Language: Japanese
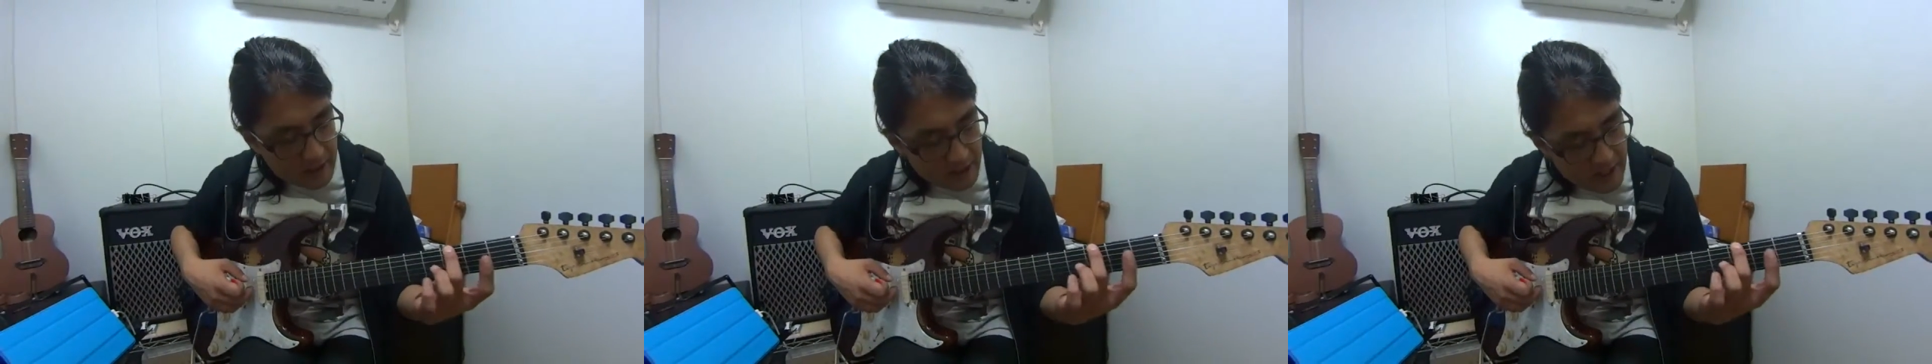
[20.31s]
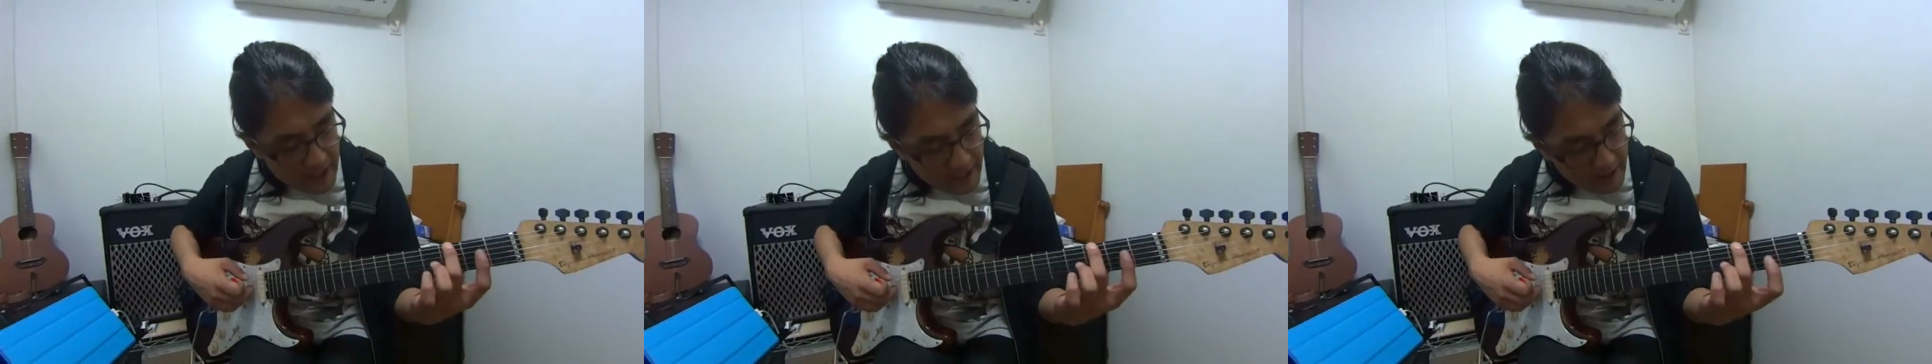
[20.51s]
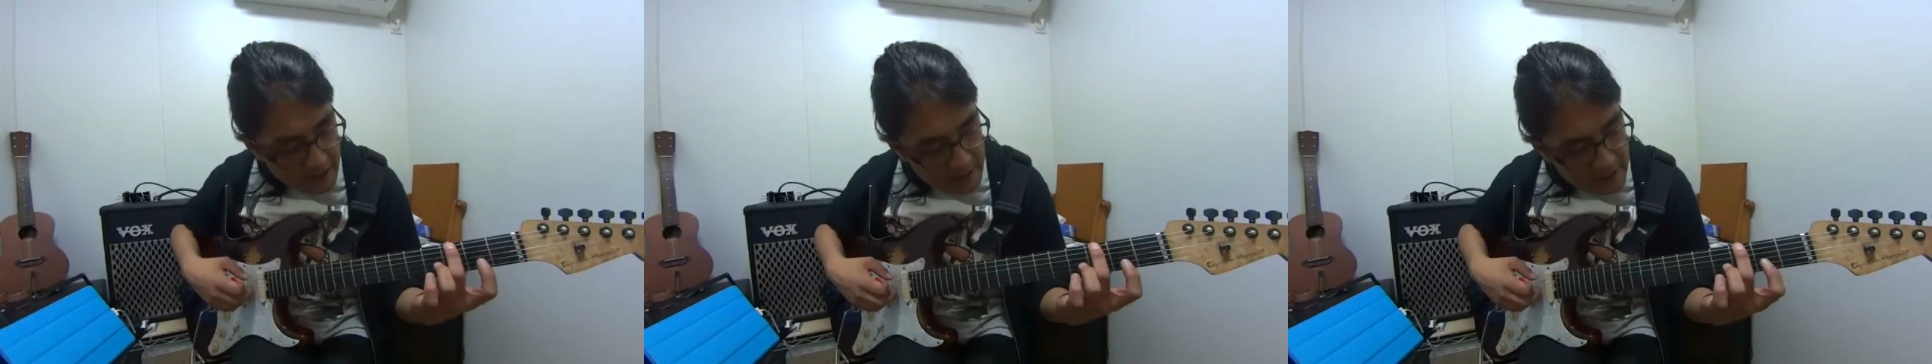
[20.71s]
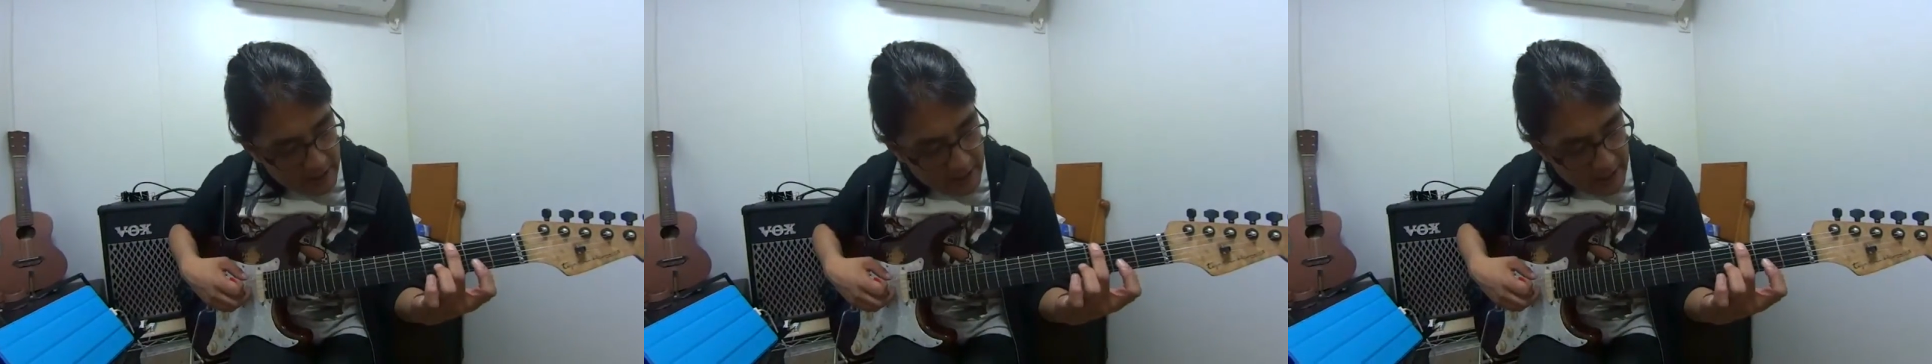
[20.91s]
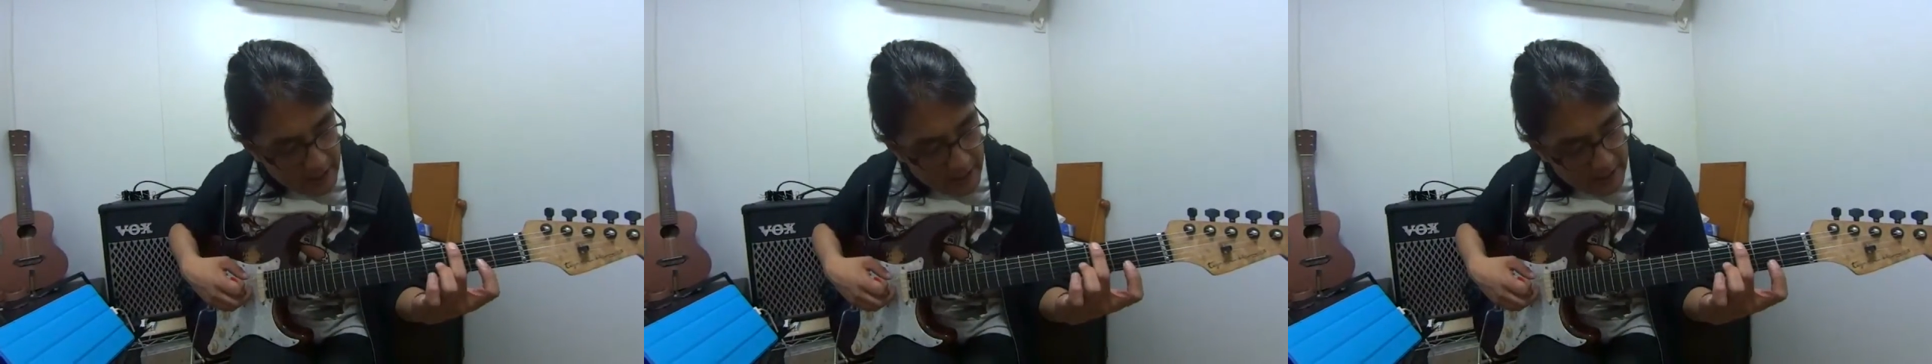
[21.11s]
で、
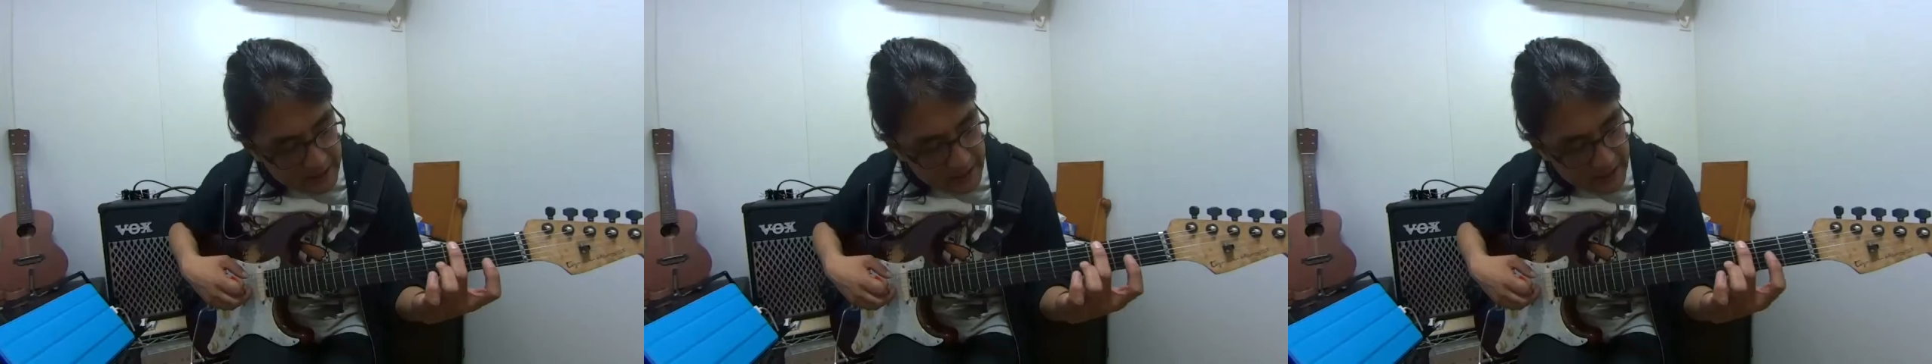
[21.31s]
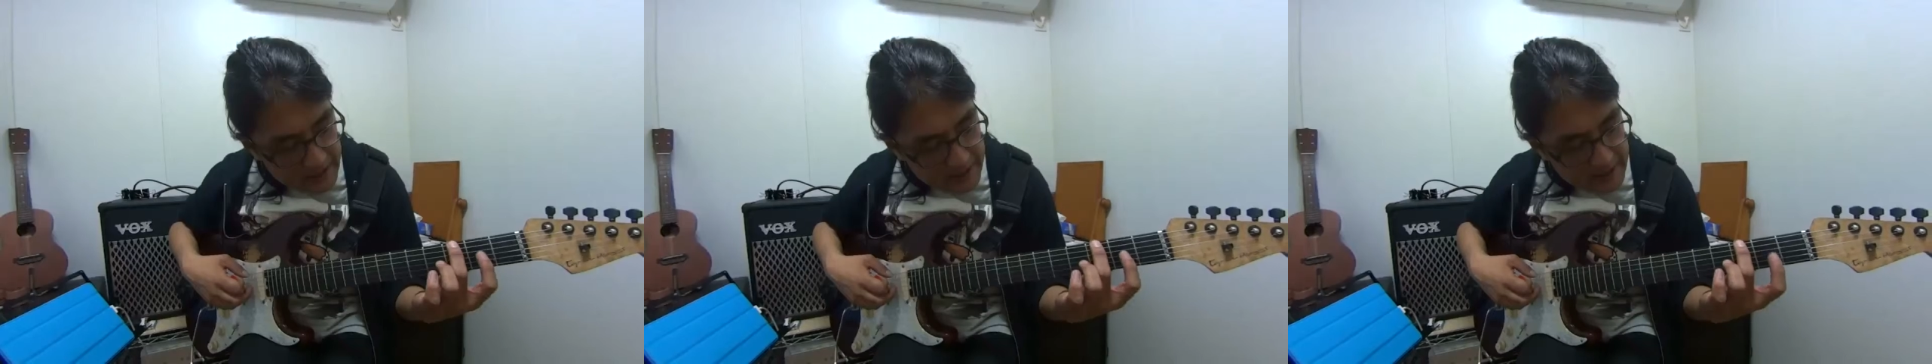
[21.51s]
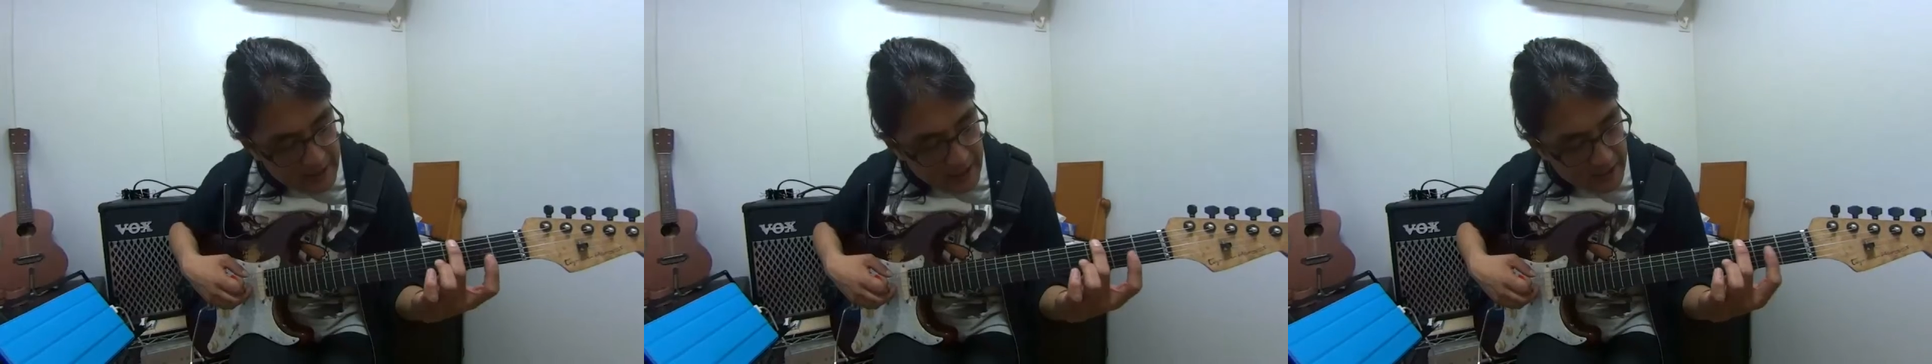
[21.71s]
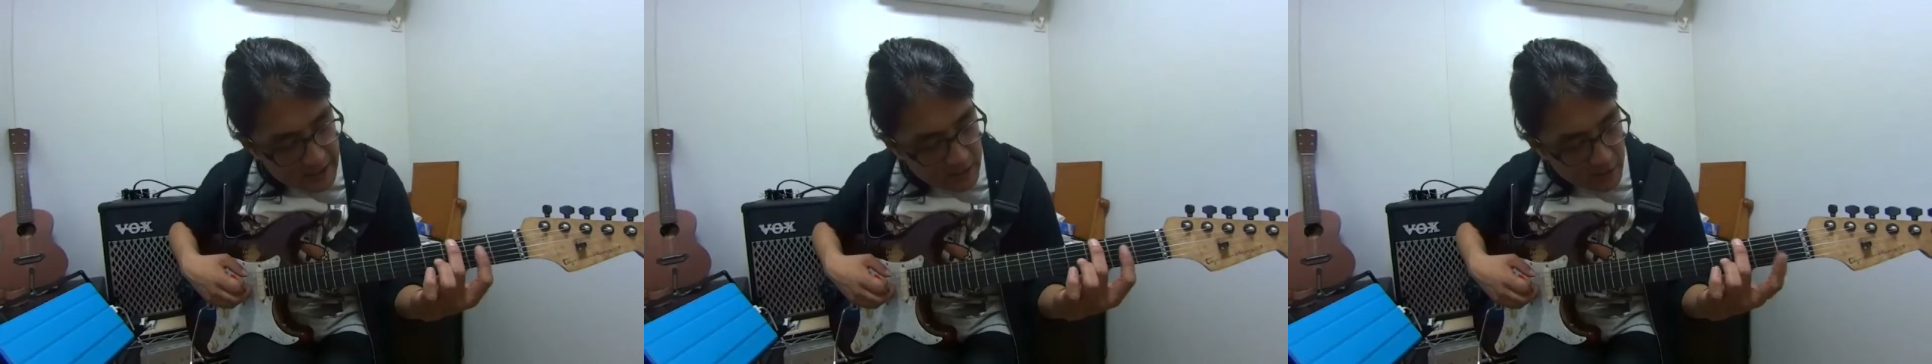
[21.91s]
えー、2、3、